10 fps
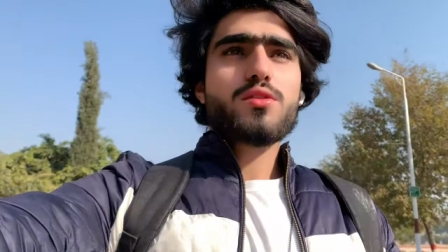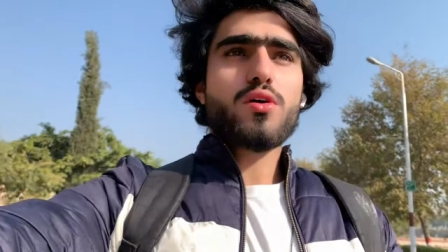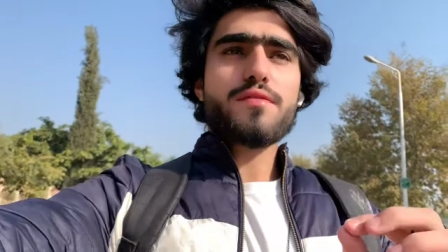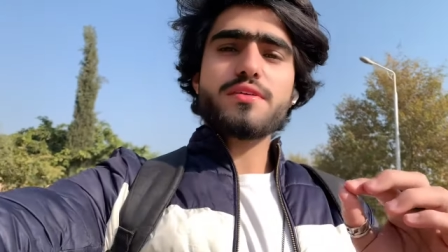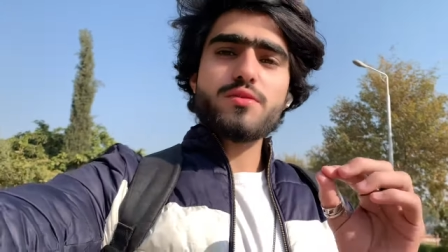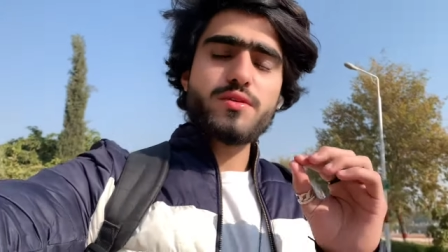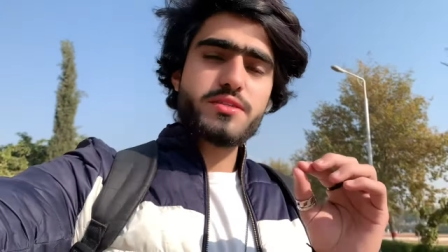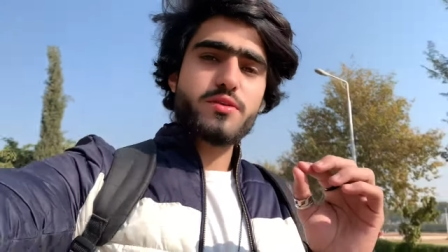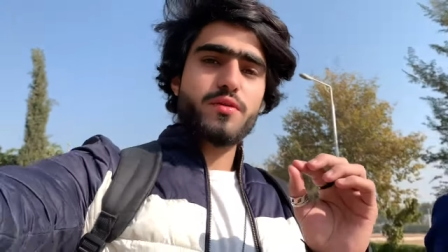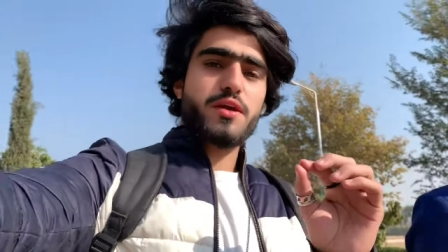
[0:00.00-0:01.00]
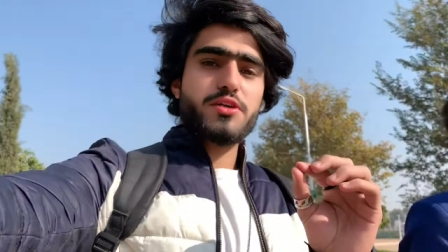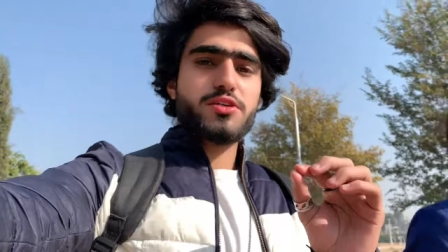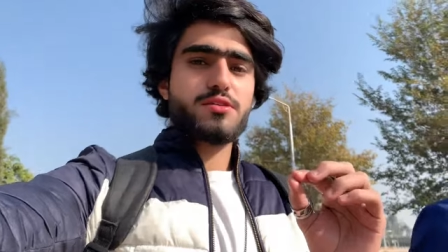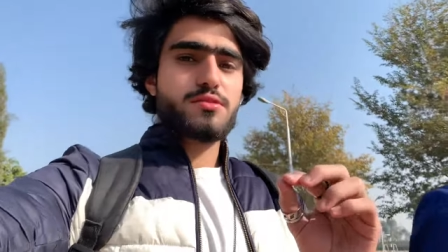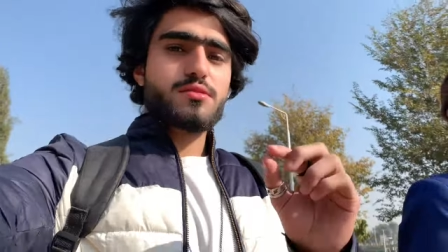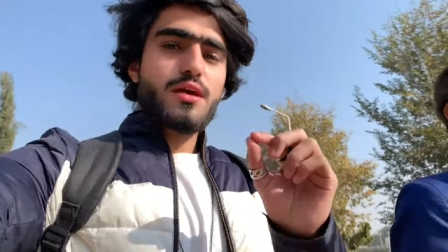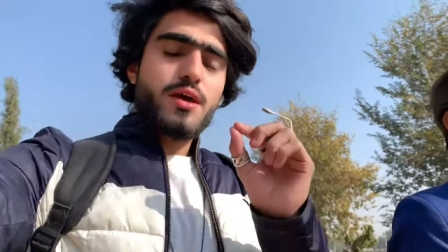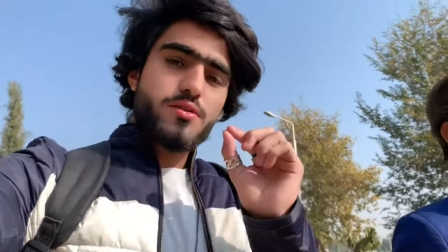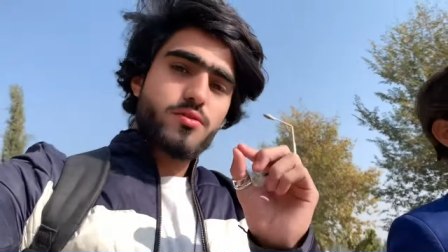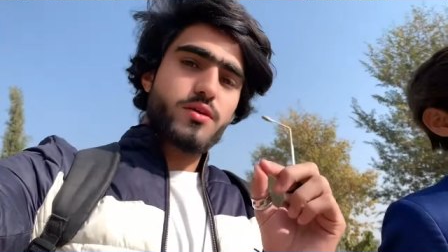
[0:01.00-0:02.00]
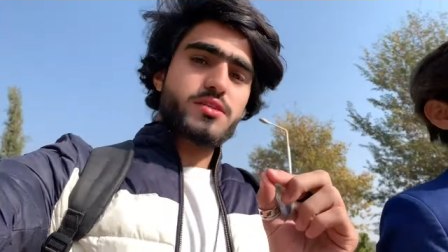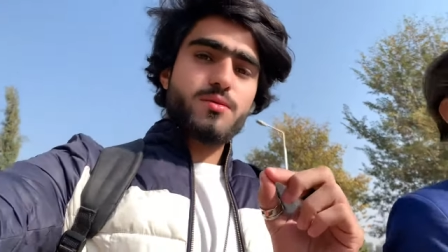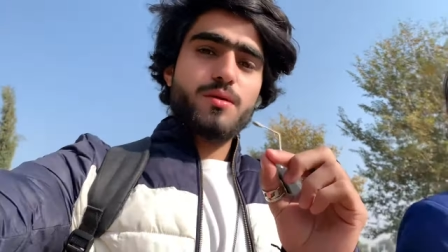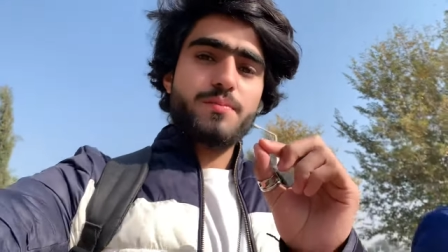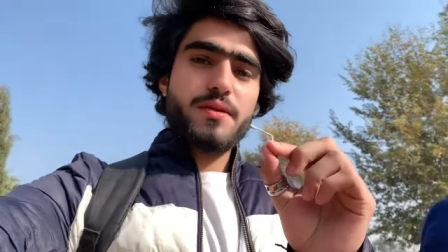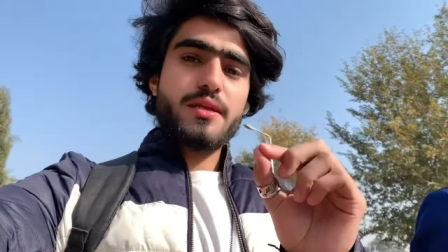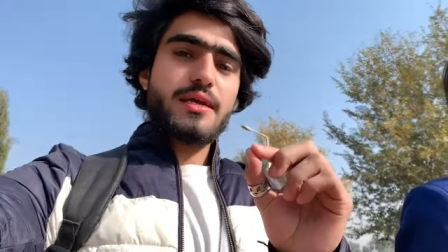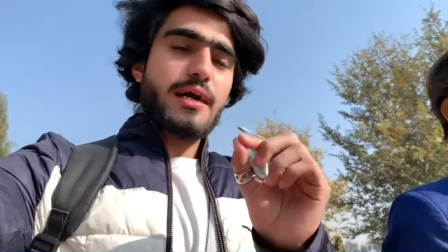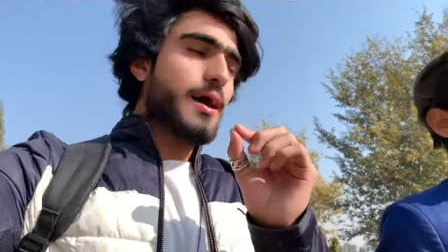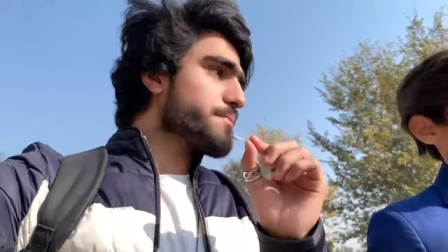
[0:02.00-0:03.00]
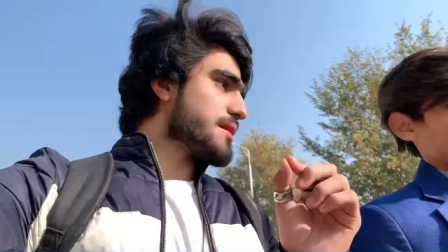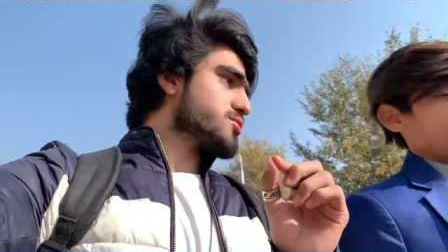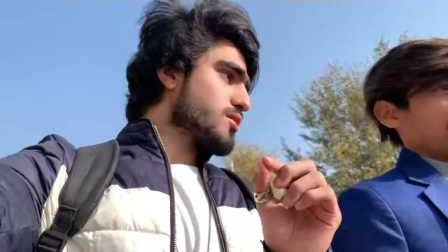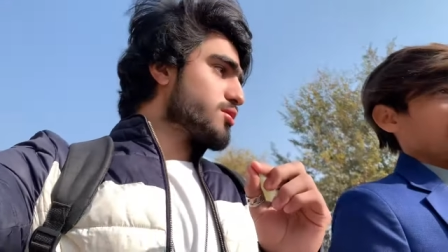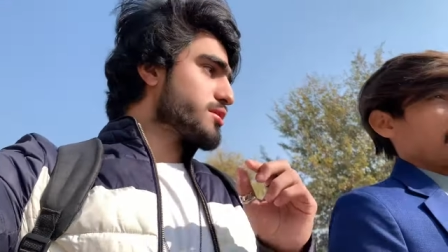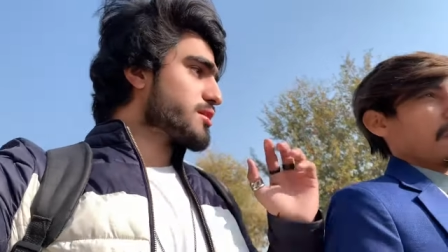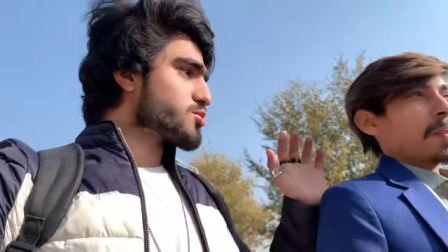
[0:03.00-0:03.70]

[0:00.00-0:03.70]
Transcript: तो आफ्टर विंटर वेकेशन यूनिवर्सिटी में फिरने का अपना स्वैग होता है